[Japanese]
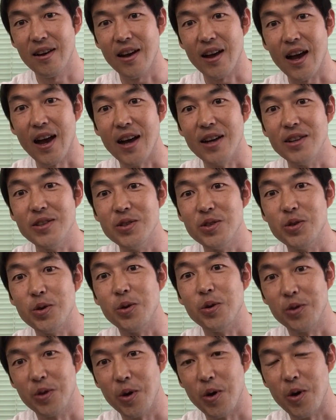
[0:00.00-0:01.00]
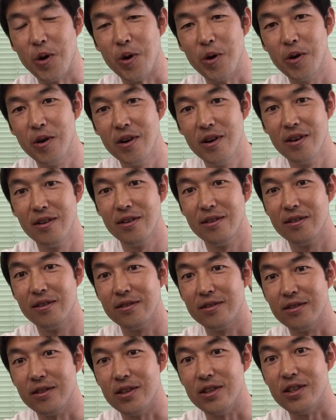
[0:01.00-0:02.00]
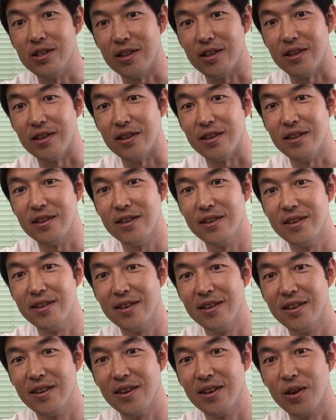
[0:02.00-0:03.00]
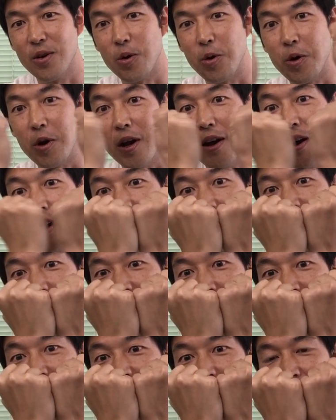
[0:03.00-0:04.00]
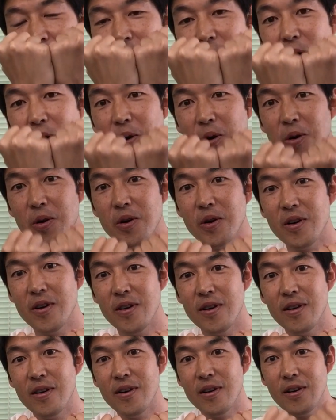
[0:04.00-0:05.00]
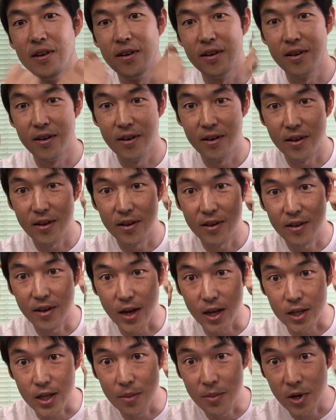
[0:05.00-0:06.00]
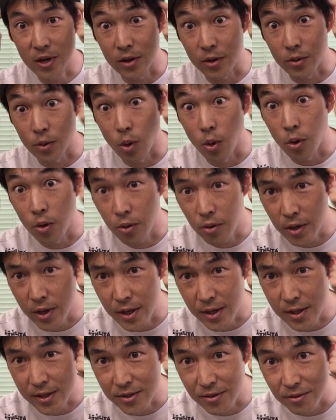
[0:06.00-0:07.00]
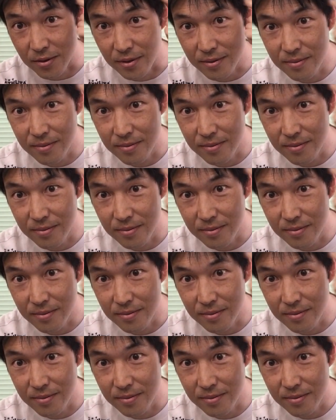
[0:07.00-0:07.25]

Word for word: 感情と知識これが合体すると頭に残りやすい